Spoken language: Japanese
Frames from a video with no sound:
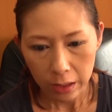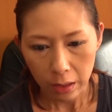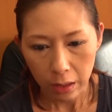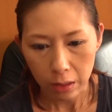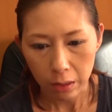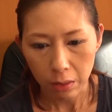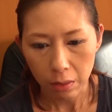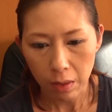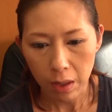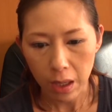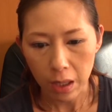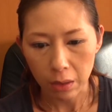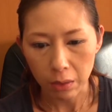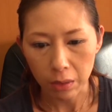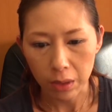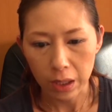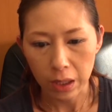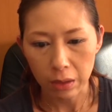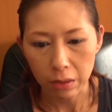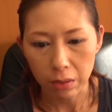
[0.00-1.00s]
あとは、えっ
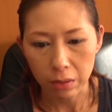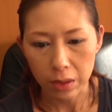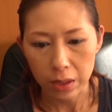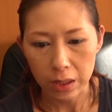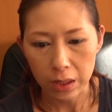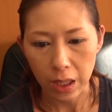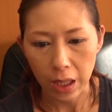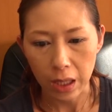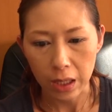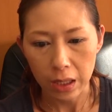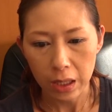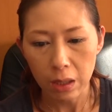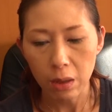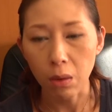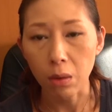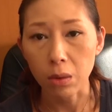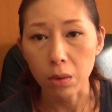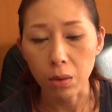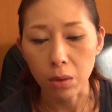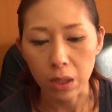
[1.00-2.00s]
と、岐阜支店に
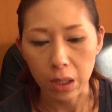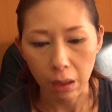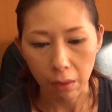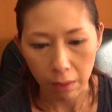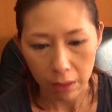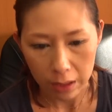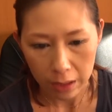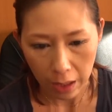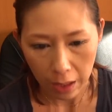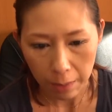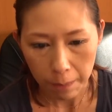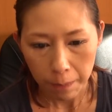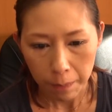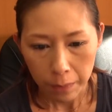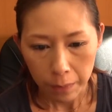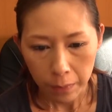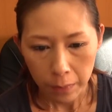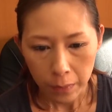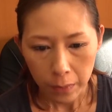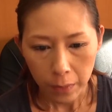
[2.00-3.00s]
お問い合わせ
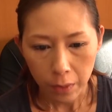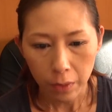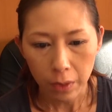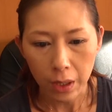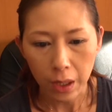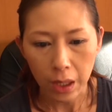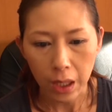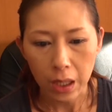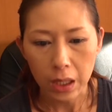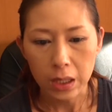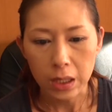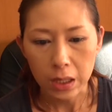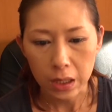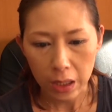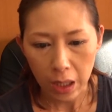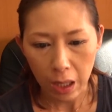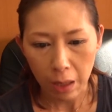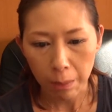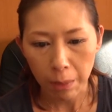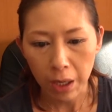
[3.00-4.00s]
というような感じ
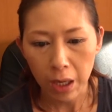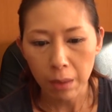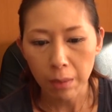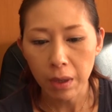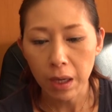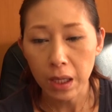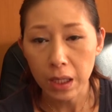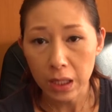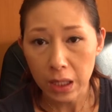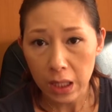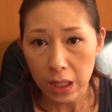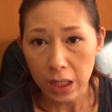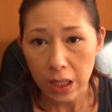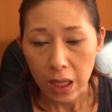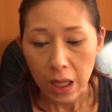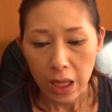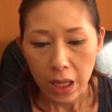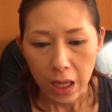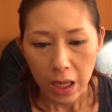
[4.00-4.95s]
でバラバラに、